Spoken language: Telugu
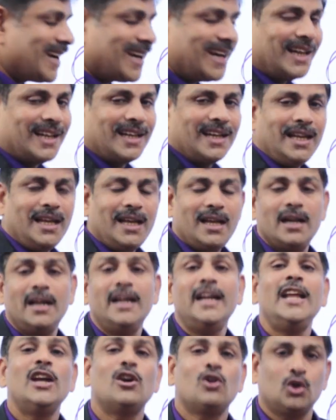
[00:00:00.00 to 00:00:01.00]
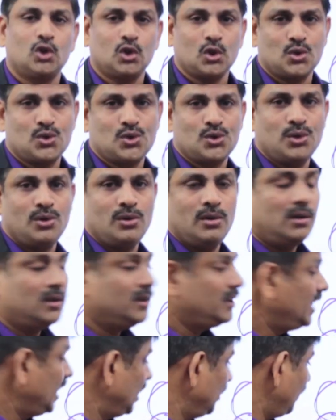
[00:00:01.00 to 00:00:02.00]
శాటిలైట్ని ఢీ కొట్టవచ్చు
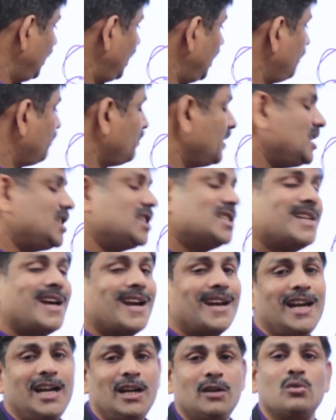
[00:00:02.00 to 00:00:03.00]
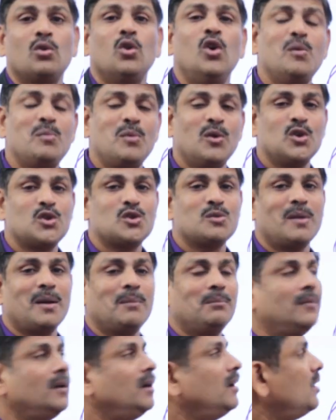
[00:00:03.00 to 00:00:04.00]
దీనివల్ల మంచి శాటిలైట్ కోల్పోవచ్చు
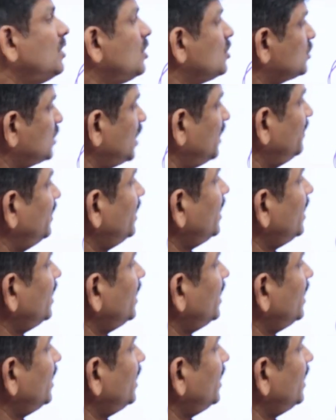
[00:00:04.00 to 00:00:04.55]
మనం సో ఈ